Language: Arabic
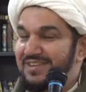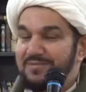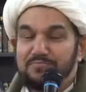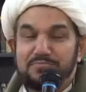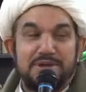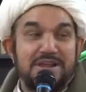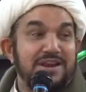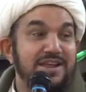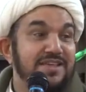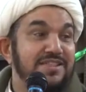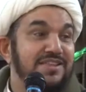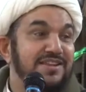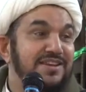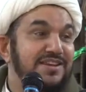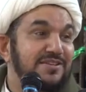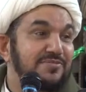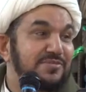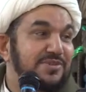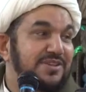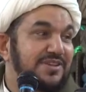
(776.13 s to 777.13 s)
من هذا
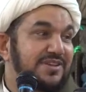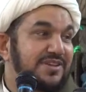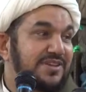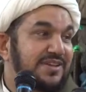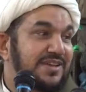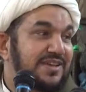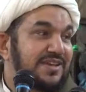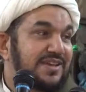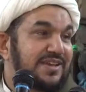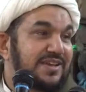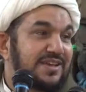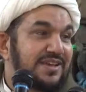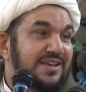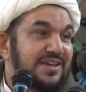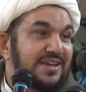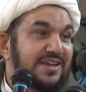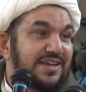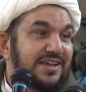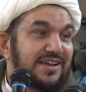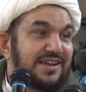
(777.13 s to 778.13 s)
النبي
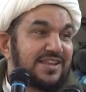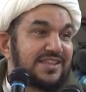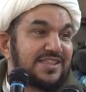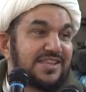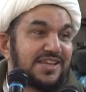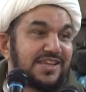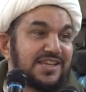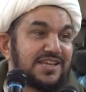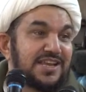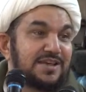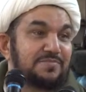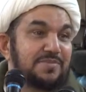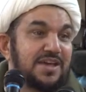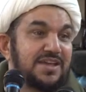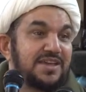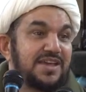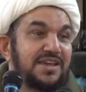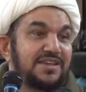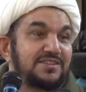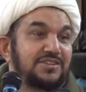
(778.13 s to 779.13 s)
الذي حينما
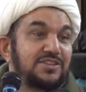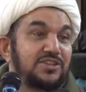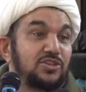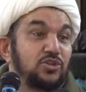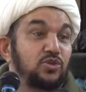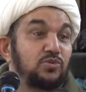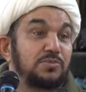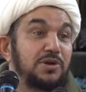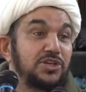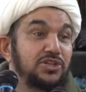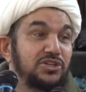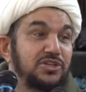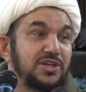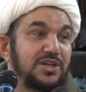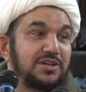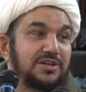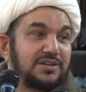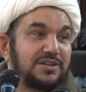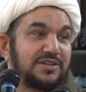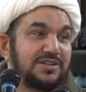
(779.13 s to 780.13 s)
يأتي
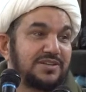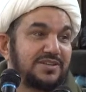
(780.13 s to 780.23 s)
يبشر